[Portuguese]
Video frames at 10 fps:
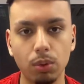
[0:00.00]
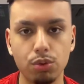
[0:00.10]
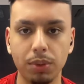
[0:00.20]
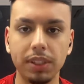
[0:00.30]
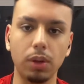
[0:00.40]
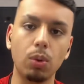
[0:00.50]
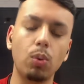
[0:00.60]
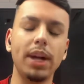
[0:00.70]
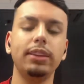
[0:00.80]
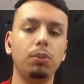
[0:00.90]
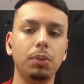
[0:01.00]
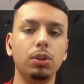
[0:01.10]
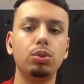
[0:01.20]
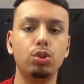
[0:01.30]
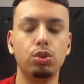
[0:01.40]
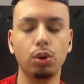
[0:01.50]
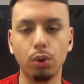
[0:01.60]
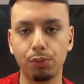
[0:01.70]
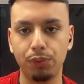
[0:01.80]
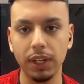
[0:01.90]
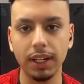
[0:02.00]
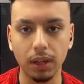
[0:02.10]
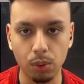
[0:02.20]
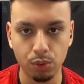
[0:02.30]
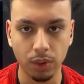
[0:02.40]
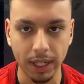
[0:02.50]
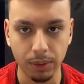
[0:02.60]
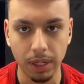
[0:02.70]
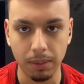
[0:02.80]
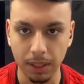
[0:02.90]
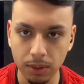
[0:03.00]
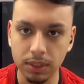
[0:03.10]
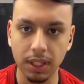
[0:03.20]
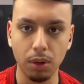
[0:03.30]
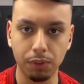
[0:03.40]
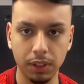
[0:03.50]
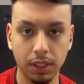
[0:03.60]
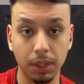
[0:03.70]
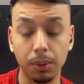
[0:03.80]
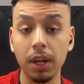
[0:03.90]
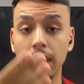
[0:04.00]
onde o Inter com quatro minutos de jogo fica com um jogador a menos, que é o Vitão.